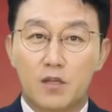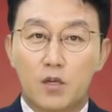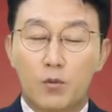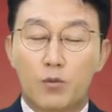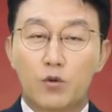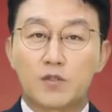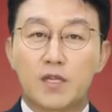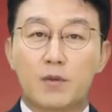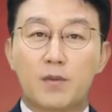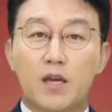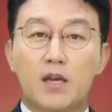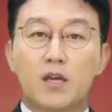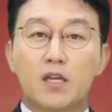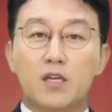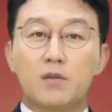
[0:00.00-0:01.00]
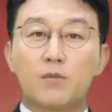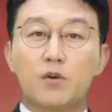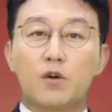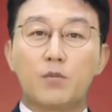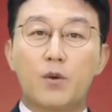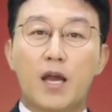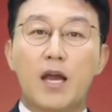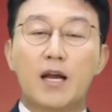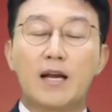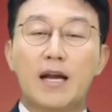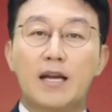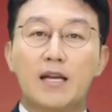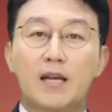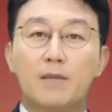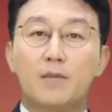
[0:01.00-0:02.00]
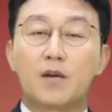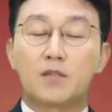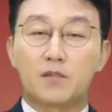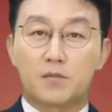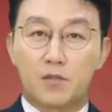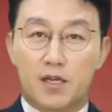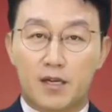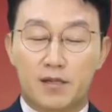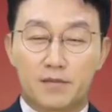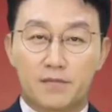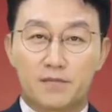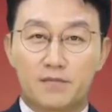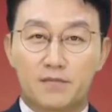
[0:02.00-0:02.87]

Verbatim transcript: 인포스탁 데일리 김현욱 AI 앵커였습니다.